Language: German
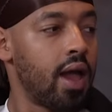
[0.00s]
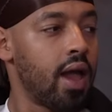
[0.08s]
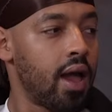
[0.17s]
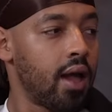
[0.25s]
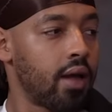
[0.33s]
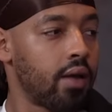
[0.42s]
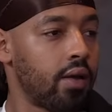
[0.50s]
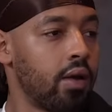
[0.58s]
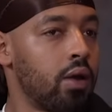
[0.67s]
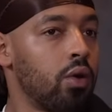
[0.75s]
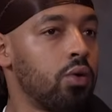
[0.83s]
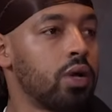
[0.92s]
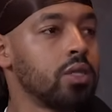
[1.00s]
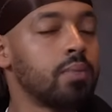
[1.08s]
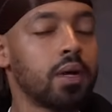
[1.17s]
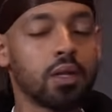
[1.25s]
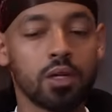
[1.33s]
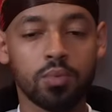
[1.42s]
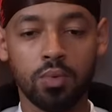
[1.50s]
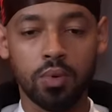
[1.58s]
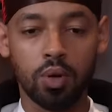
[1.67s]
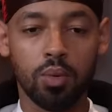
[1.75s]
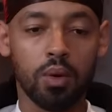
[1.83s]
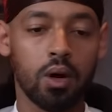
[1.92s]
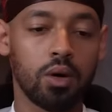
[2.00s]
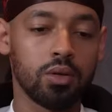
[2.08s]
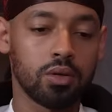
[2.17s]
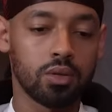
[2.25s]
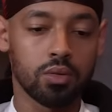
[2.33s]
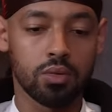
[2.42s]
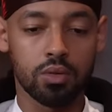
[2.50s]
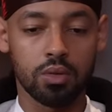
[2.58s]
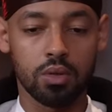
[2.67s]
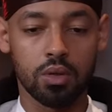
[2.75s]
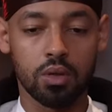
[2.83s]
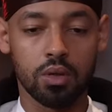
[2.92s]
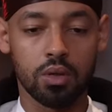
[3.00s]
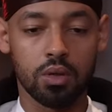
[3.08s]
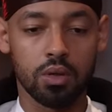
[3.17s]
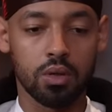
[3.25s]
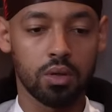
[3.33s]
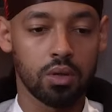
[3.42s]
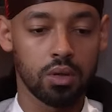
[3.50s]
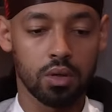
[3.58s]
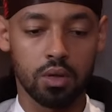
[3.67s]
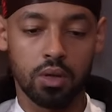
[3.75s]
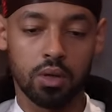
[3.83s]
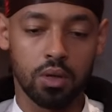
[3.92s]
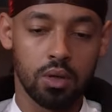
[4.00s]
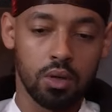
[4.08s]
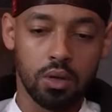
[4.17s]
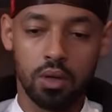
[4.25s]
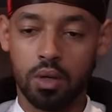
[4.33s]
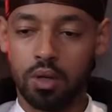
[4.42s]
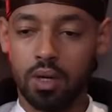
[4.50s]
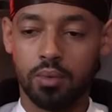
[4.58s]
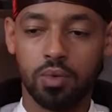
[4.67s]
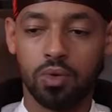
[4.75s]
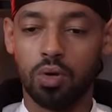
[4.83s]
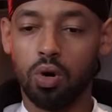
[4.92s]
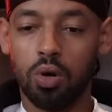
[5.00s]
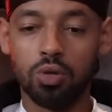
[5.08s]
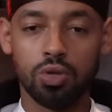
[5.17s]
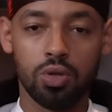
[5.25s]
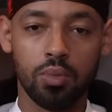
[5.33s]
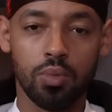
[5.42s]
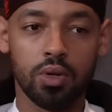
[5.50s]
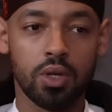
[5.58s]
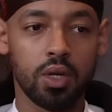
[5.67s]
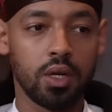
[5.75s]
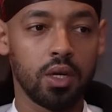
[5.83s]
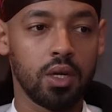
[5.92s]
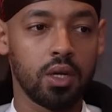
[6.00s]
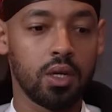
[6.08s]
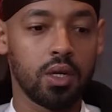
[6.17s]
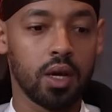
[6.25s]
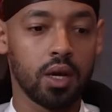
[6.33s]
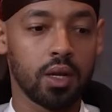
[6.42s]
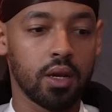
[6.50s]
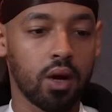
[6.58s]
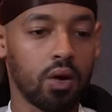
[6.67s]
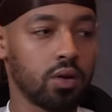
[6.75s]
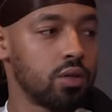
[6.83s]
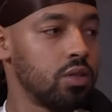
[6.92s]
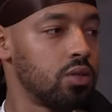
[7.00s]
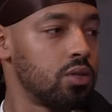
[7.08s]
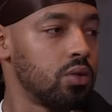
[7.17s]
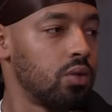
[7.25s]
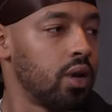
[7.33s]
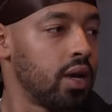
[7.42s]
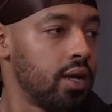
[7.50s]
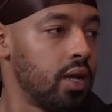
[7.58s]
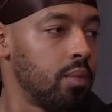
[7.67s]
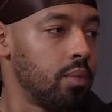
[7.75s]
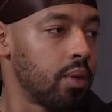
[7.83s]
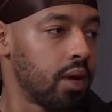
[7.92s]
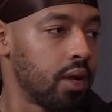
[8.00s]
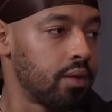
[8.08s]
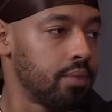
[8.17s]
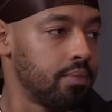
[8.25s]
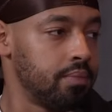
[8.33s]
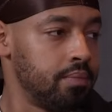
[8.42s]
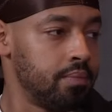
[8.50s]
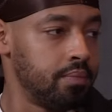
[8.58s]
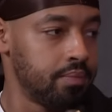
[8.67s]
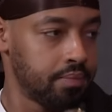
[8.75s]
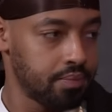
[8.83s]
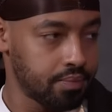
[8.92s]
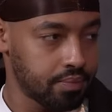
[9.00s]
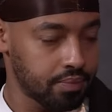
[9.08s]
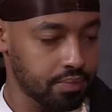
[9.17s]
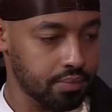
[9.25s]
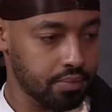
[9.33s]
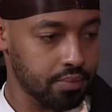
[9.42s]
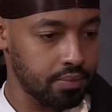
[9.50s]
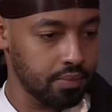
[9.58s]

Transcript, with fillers: Ja, ja. Und das bringt das Publikum raus und äh, gibt so eine Grundstimmung, die dann auch dieses Unangenehme bringt. Ja, ja, ja.